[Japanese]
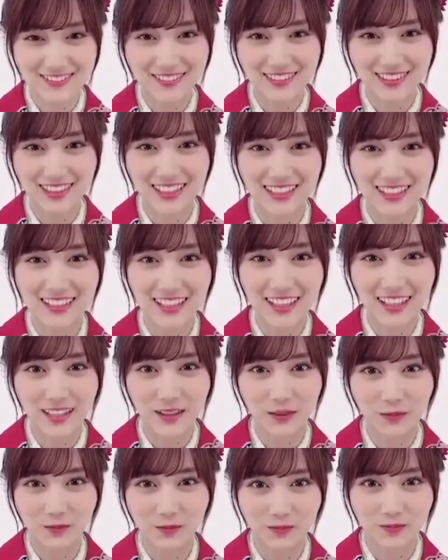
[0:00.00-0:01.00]
やった
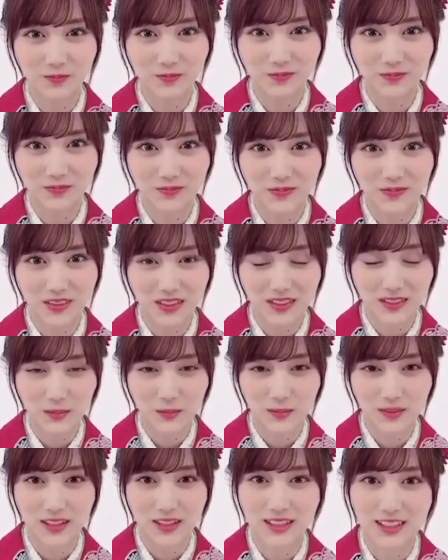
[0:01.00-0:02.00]

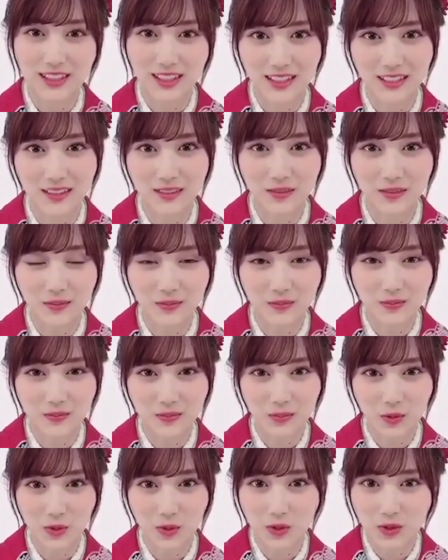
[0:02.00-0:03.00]
皆さん
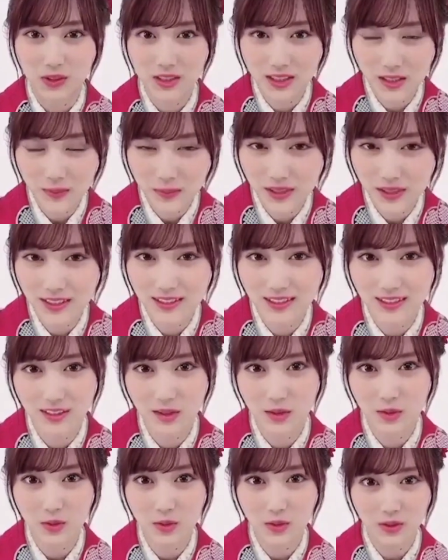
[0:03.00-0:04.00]
お年玉ちゃん
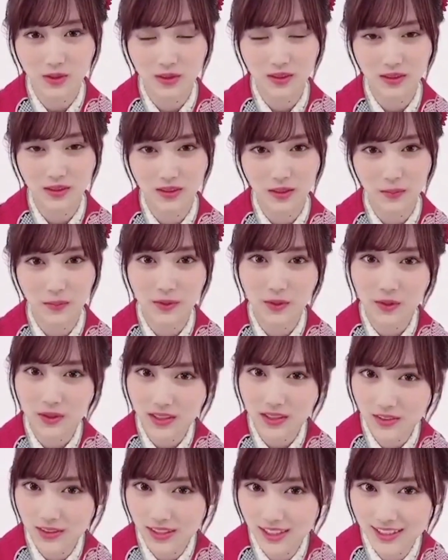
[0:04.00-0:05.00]
と貯めといて
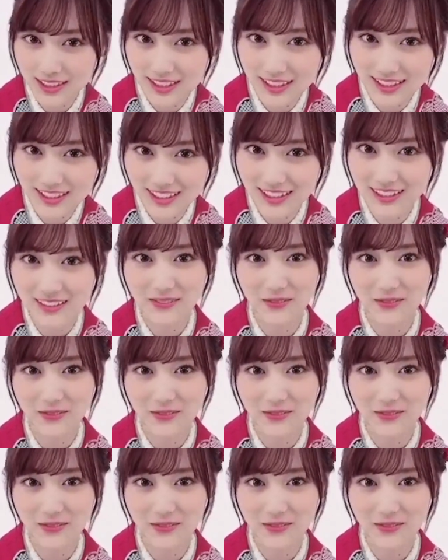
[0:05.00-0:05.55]
くださいね